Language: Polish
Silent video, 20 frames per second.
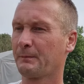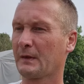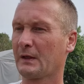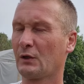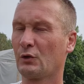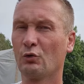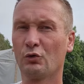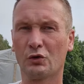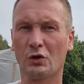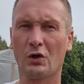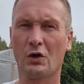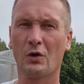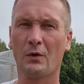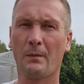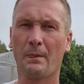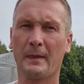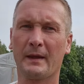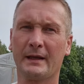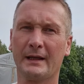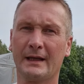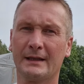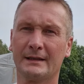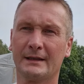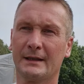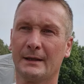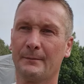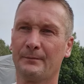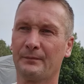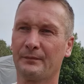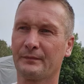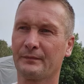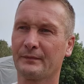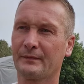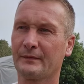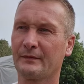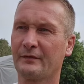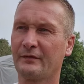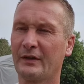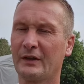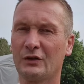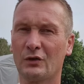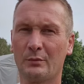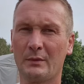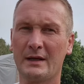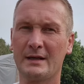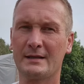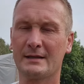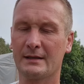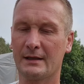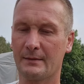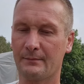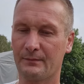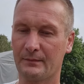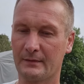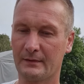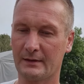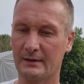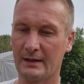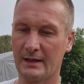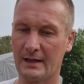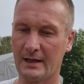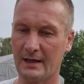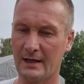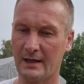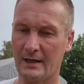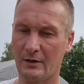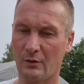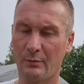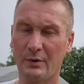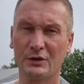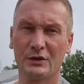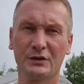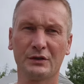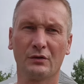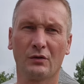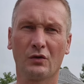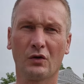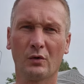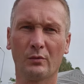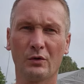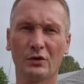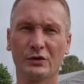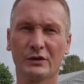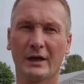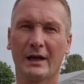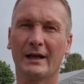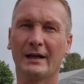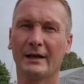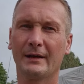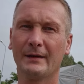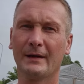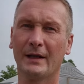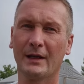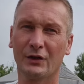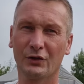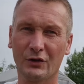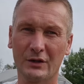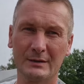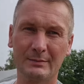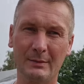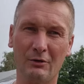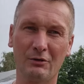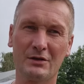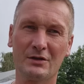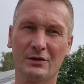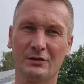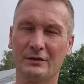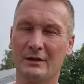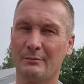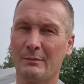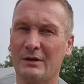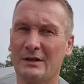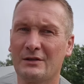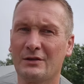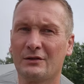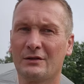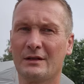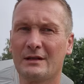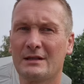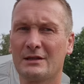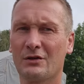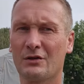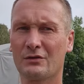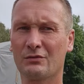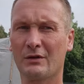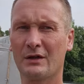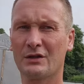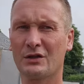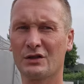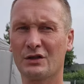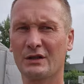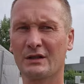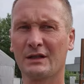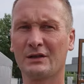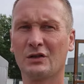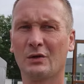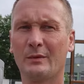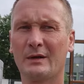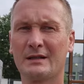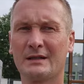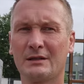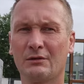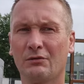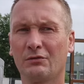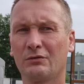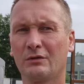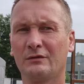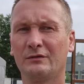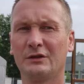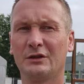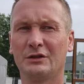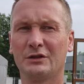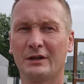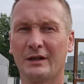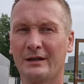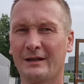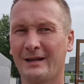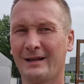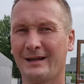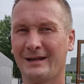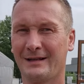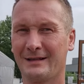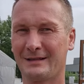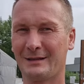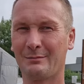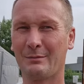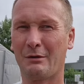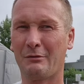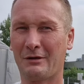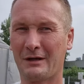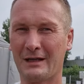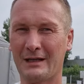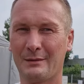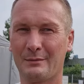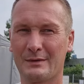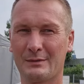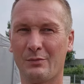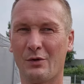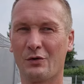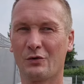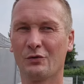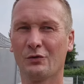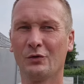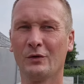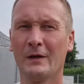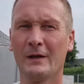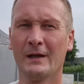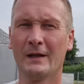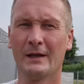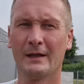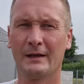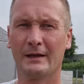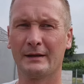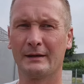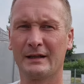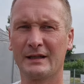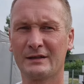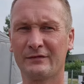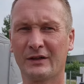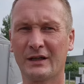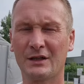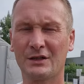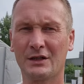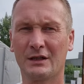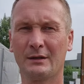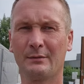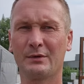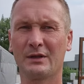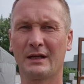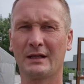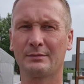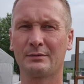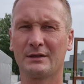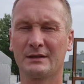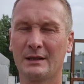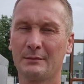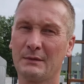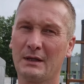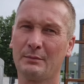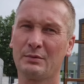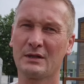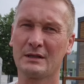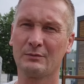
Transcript: Jutro jadę mm, w jedno miejsce na obejrzeć nieruchomość, ale to jest mało istotne. Istotne jest to, słuchajcie, że ten domek z tyłu, który widzicie, z tym bałaganem z boku, e, jest wykańczany teraz przeze mnie i przez